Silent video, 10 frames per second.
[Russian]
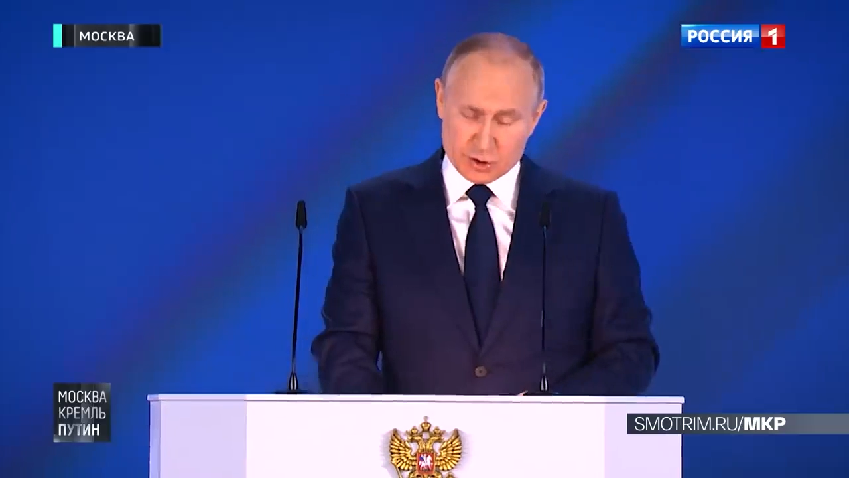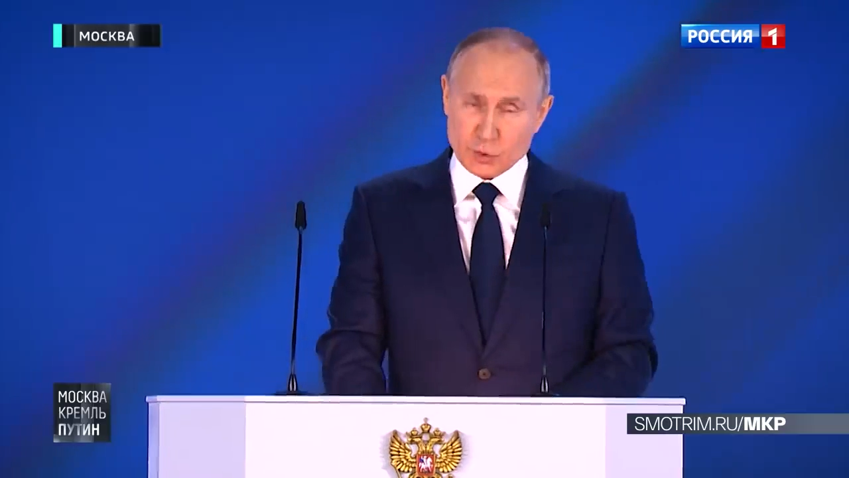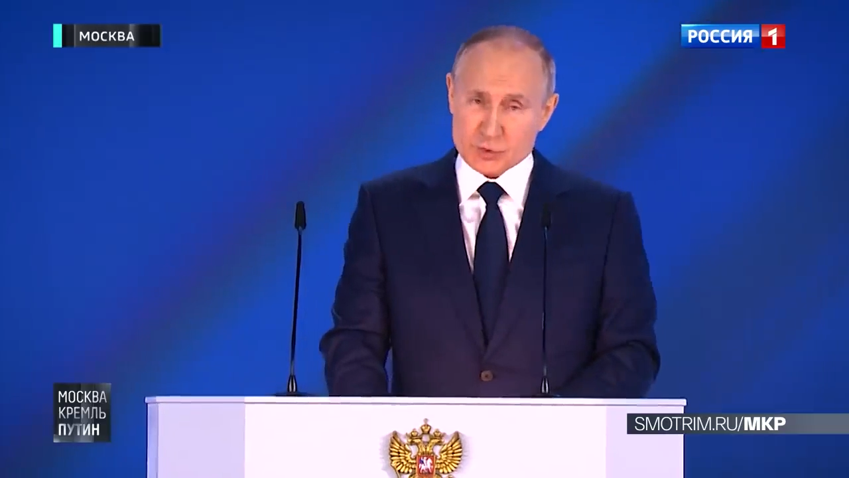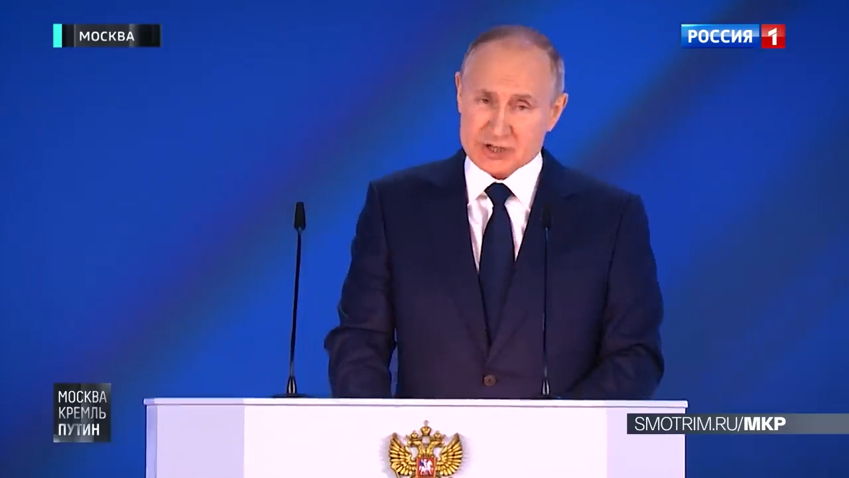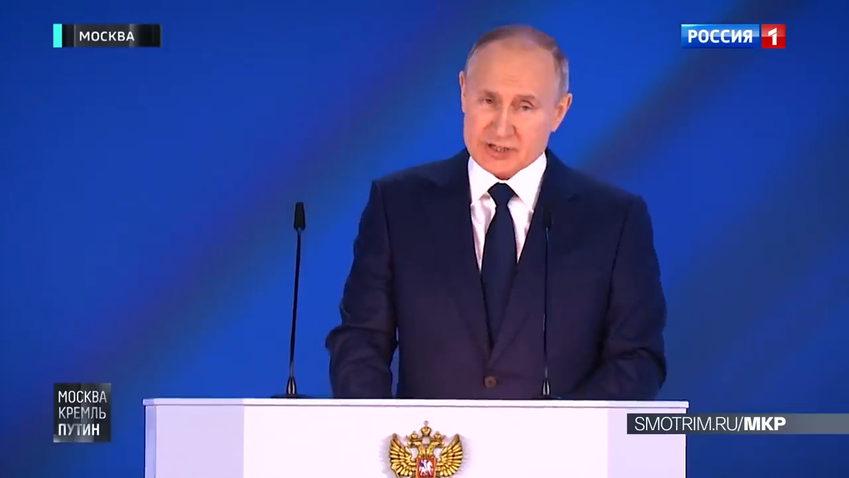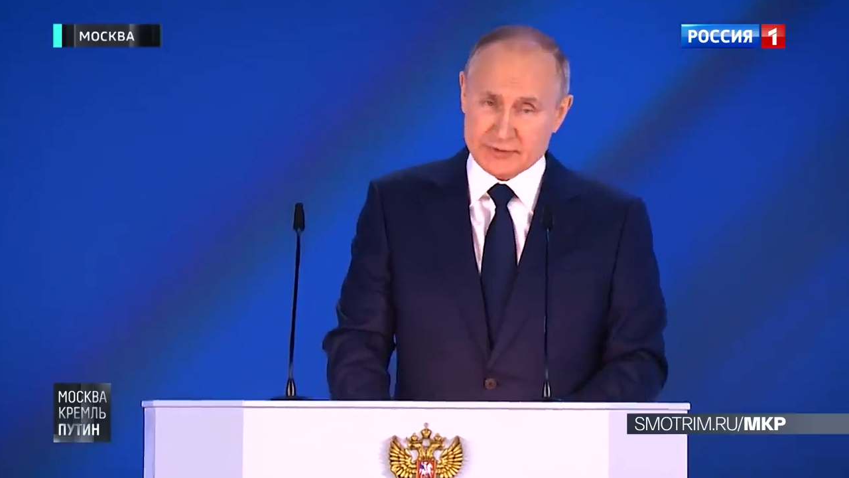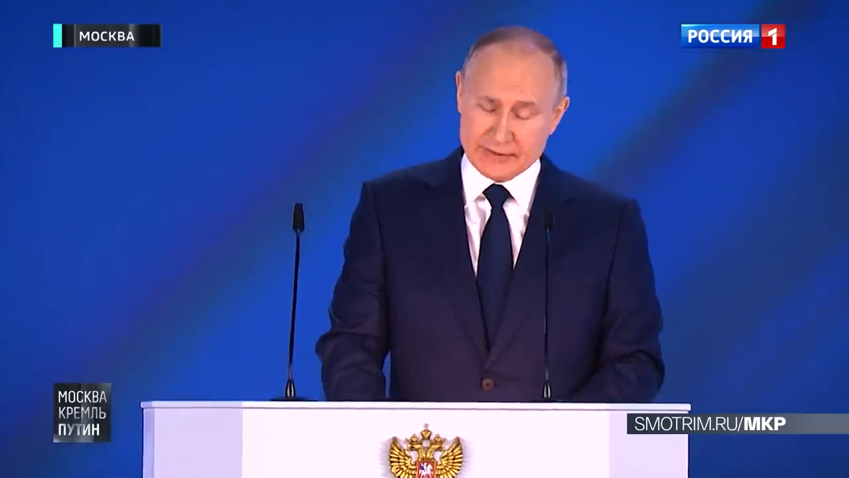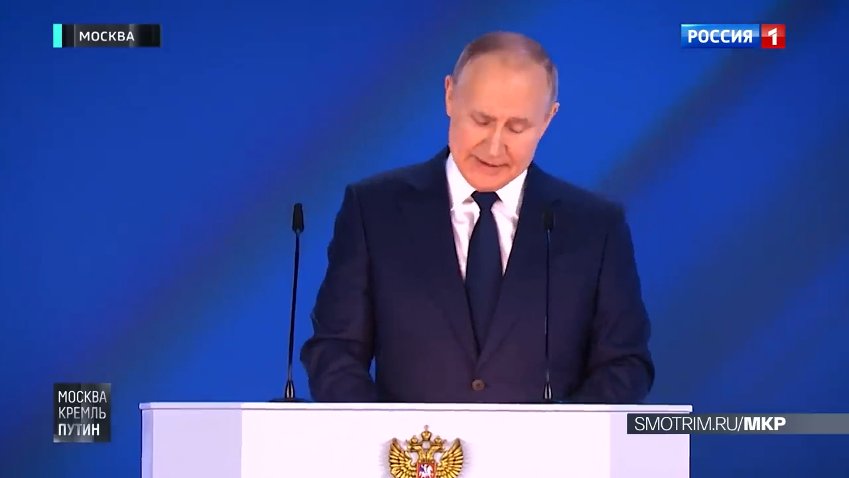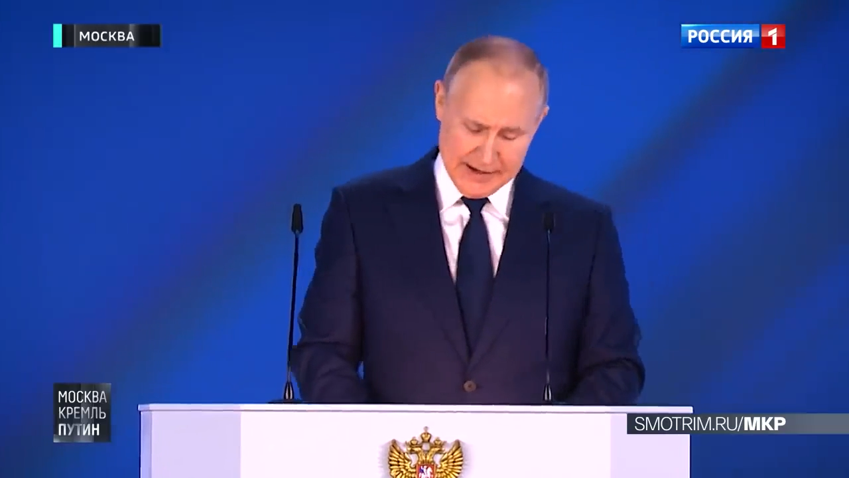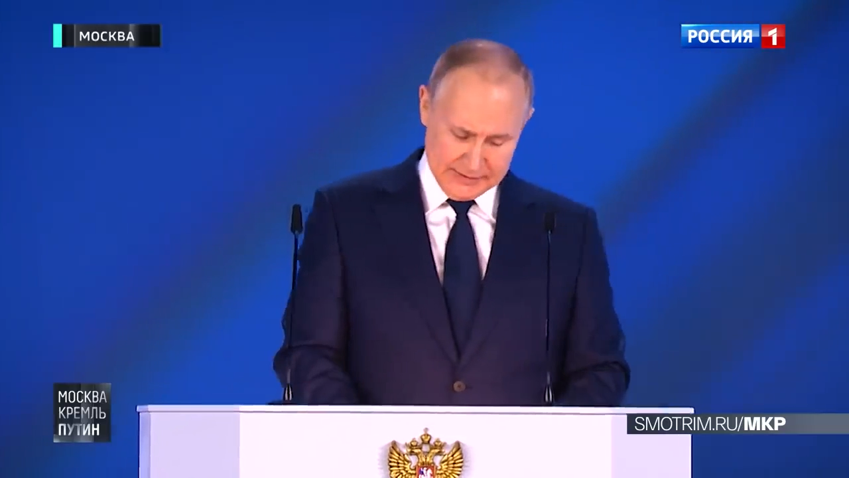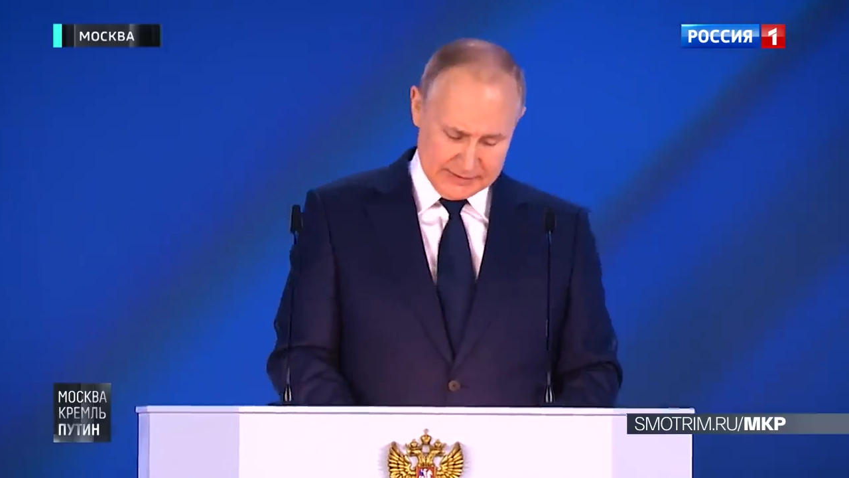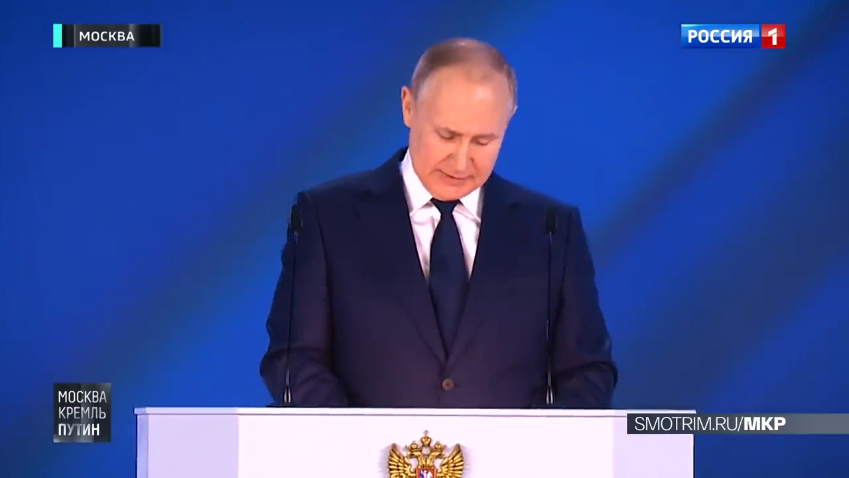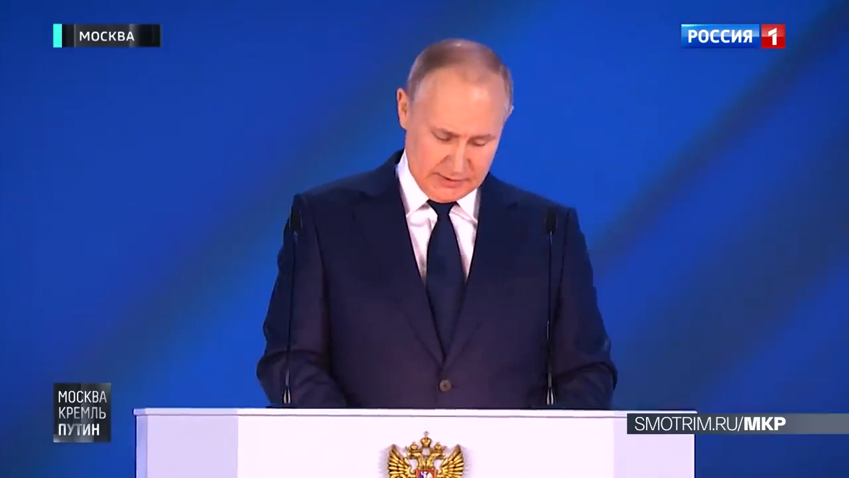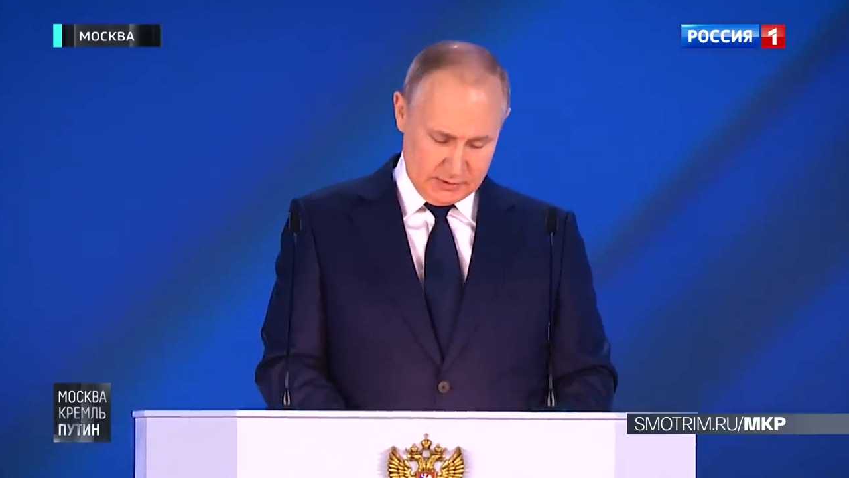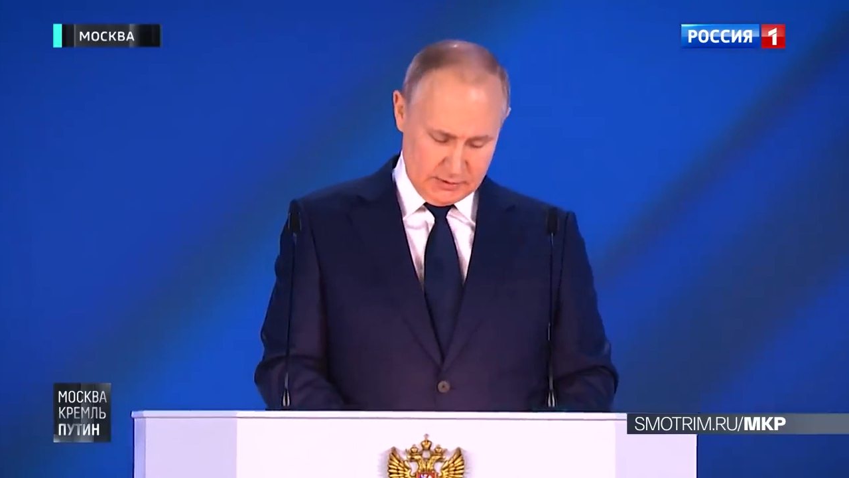недружественные
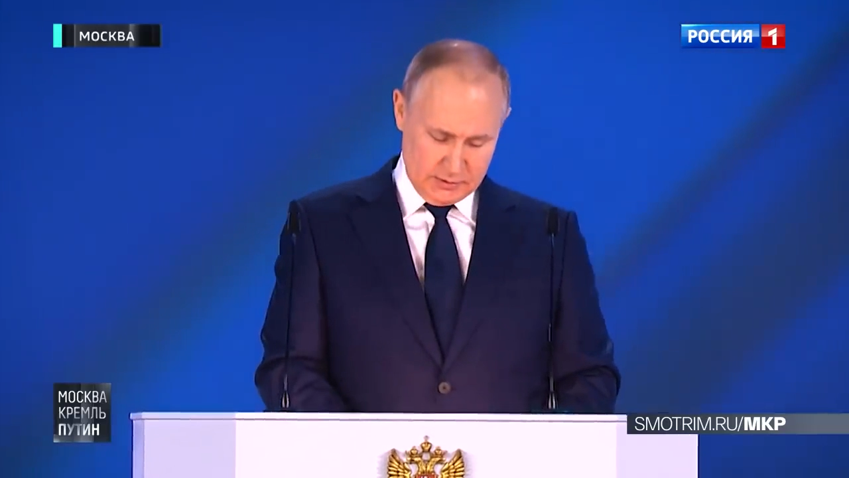акции,